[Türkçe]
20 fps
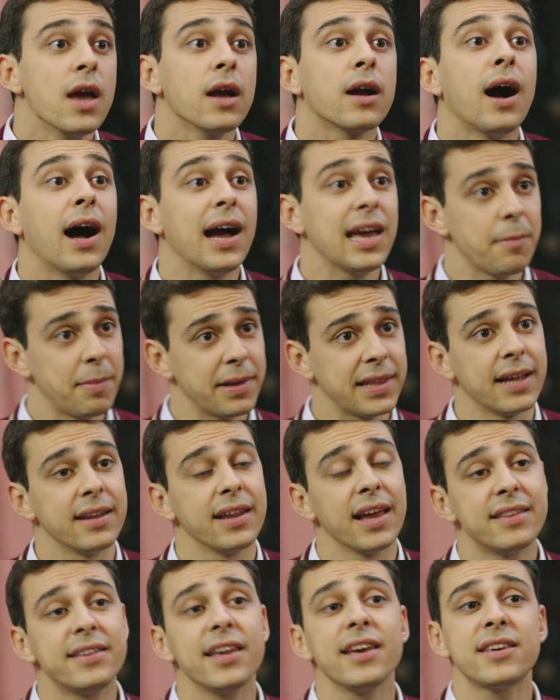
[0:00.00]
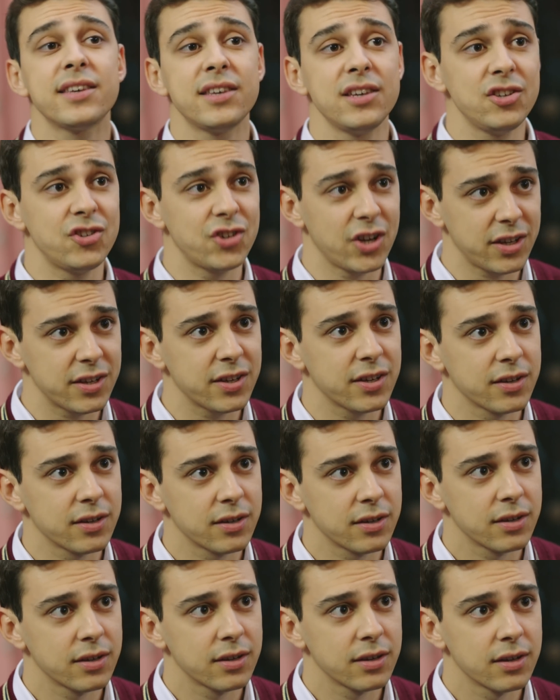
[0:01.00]
Kaybeden etek giyecek,
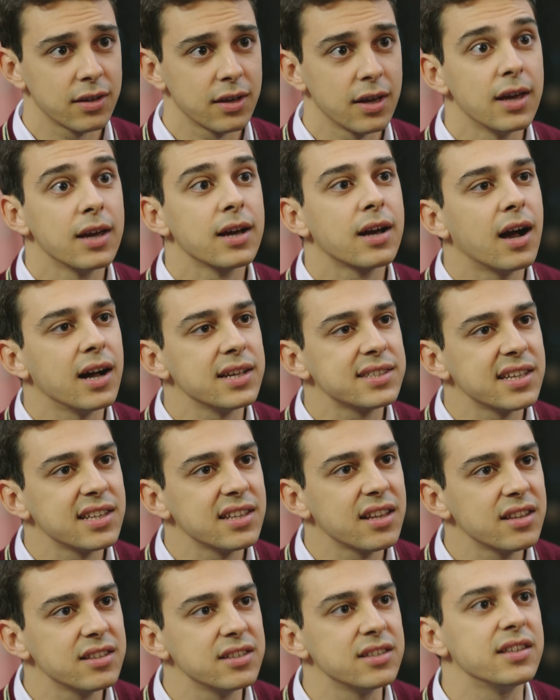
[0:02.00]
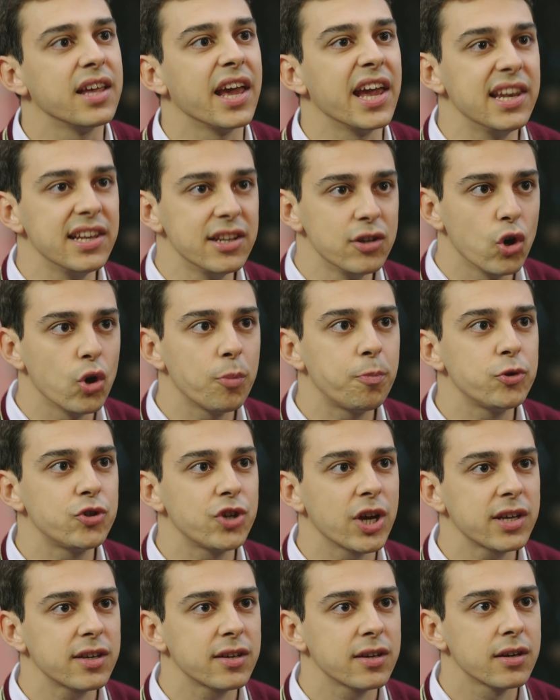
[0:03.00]
kazananın elini
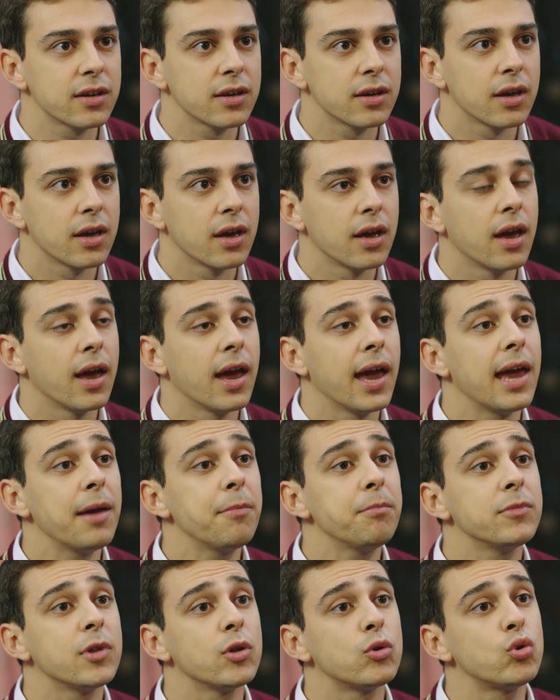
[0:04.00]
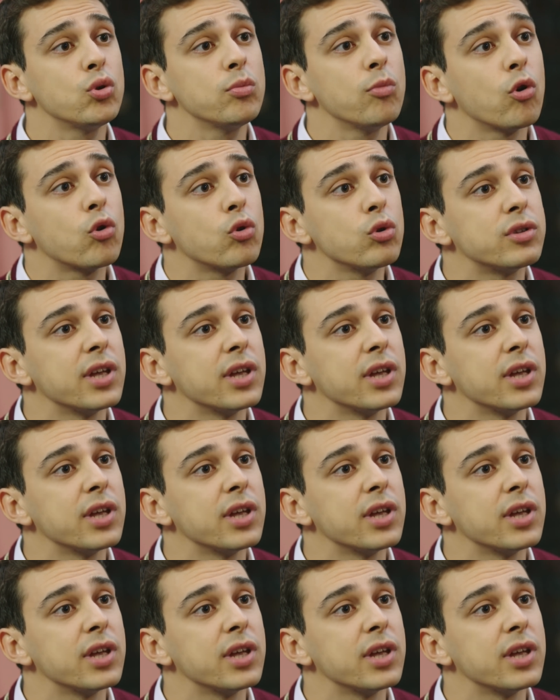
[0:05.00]
öpecek... ...hem de tüm okul